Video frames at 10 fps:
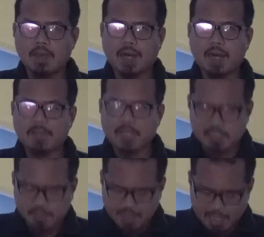Mga
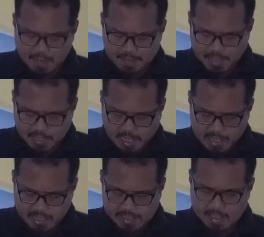kapatid sa
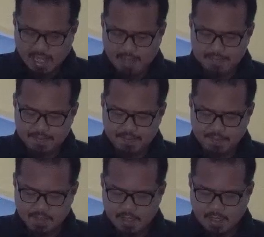pananampalatayang Islam,
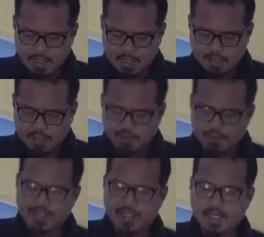
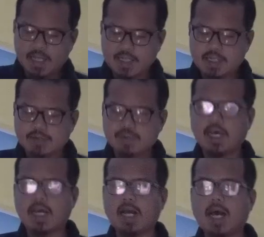Natukoy na natin nung
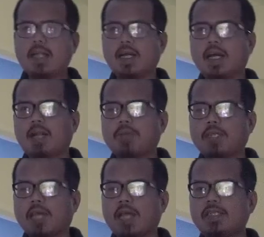nakaraan ang
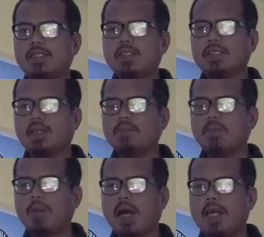karapatan ng
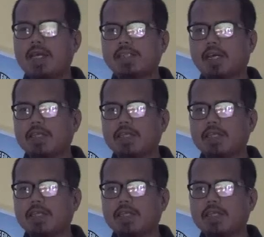babae sa